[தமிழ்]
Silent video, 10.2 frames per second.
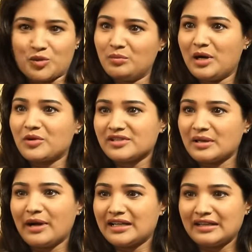சும்மா ஒரு
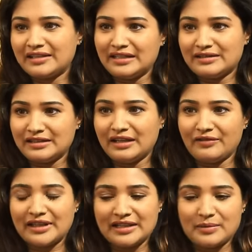சபாட்டிக்கல் எடுத்து
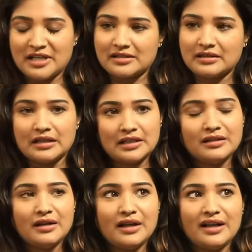நான் வந்தேன் அப்படின்றதுனால